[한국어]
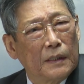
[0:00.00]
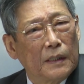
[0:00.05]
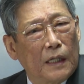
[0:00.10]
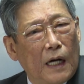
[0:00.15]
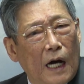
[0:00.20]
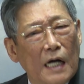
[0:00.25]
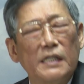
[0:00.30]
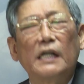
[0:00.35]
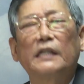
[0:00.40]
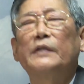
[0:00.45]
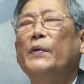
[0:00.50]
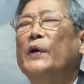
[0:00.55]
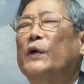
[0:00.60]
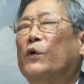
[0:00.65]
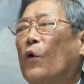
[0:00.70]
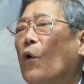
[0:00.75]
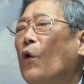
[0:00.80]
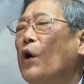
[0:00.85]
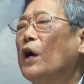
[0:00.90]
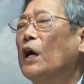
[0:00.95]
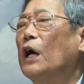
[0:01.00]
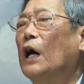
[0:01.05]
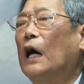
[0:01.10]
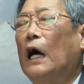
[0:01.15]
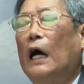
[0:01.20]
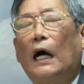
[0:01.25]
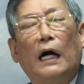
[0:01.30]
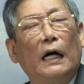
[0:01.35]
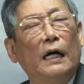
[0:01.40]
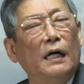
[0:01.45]
하나님의
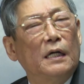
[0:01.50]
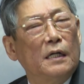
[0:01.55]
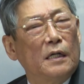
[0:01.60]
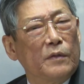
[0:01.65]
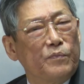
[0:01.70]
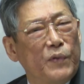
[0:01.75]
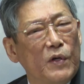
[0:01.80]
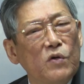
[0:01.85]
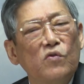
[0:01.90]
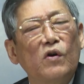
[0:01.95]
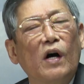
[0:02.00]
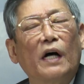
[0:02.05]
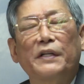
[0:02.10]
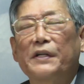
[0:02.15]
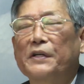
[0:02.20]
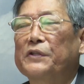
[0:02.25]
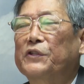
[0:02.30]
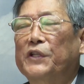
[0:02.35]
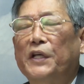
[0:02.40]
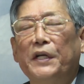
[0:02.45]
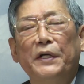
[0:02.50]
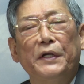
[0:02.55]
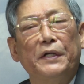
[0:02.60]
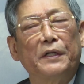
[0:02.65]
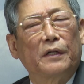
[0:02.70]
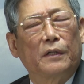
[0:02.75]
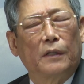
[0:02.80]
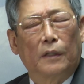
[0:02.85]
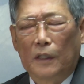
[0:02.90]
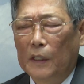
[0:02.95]
교회가 빈궁하던 티
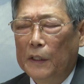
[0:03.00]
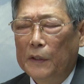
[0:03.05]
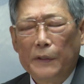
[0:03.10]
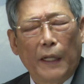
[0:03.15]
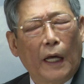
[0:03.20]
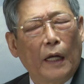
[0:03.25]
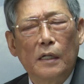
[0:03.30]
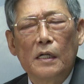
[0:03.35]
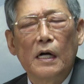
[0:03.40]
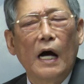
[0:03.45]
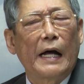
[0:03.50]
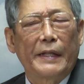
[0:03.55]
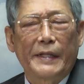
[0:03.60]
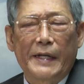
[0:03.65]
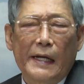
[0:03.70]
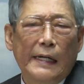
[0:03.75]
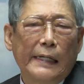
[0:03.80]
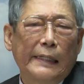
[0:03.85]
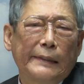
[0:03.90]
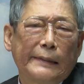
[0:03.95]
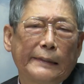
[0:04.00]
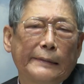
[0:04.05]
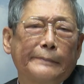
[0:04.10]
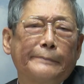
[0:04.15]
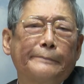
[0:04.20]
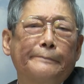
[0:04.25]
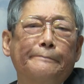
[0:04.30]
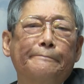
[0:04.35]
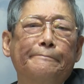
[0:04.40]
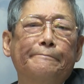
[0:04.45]
그거 내는 거 아니야.
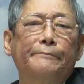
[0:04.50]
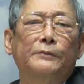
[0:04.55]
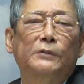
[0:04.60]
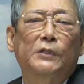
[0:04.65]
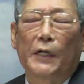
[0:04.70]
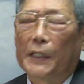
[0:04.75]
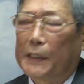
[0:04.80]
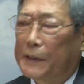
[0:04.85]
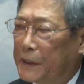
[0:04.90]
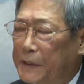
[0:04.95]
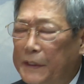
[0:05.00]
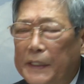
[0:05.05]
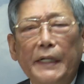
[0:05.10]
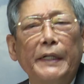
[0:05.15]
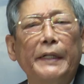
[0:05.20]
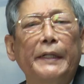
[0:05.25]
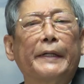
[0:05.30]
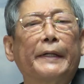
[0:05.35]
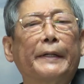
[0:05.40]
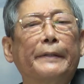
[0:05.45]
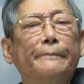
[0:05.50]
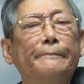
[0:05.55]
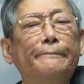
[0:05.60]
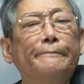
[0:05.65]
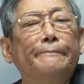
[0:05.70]
떳떳해야 돼.